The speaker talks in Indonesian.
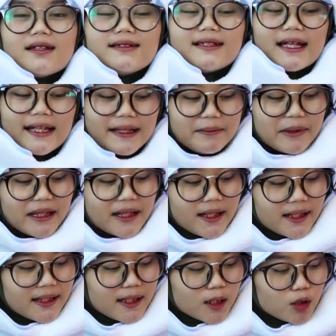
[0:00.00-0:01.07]
jadi
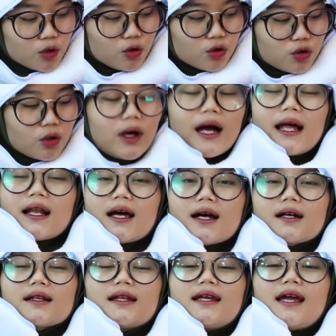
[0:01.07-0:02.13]
mainan ini tuh untuk
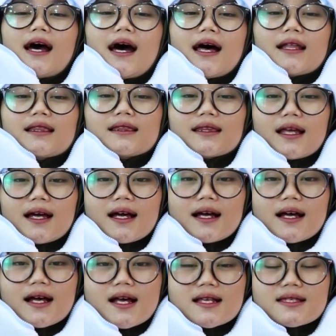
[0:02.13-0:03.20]
anak di
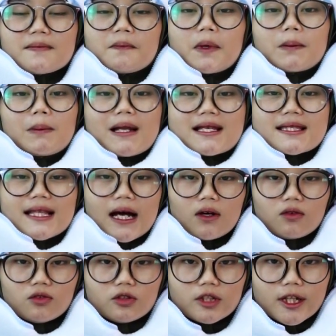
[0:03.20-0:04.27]
atas 14
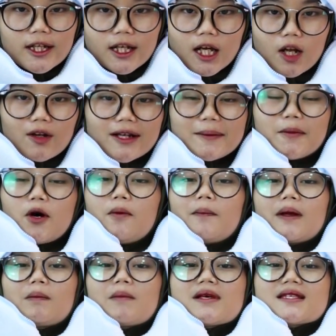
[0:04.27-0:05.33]
tahun jadi kalau di bawah
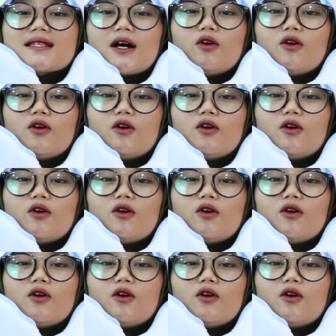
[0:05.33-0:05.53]
14